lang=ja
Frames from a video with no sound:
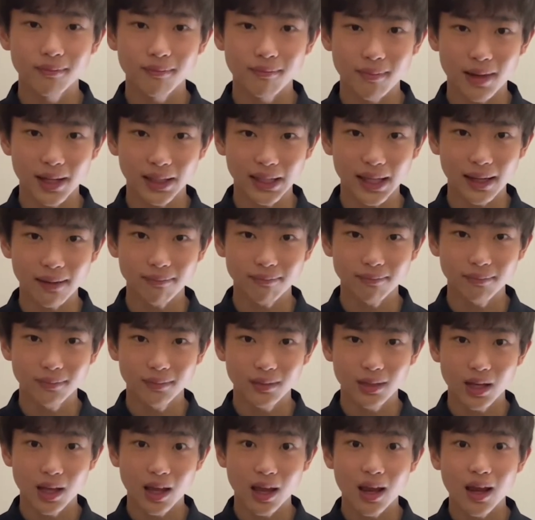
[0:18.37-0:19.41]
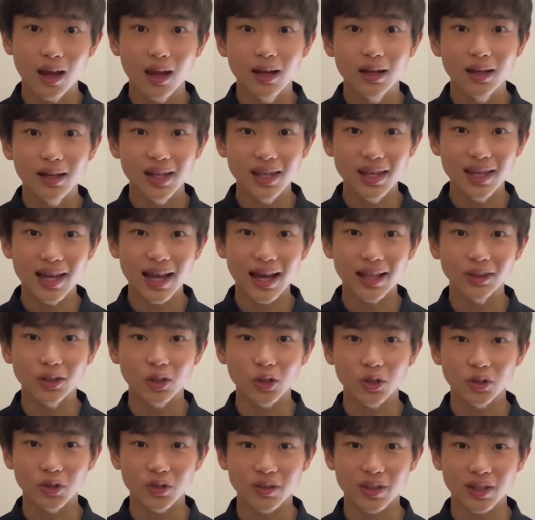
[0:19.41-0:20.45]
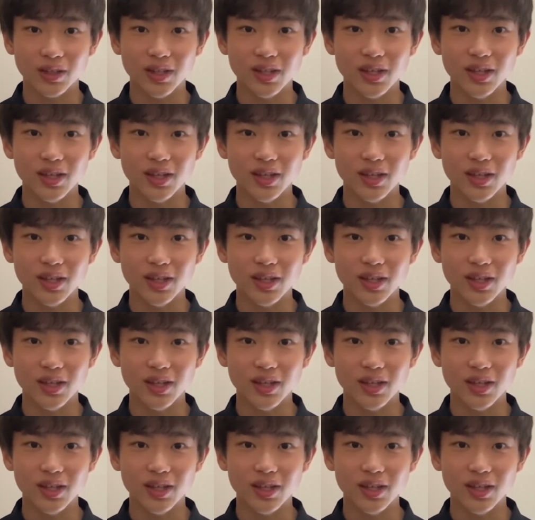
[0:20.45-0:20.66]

また、D 監督の作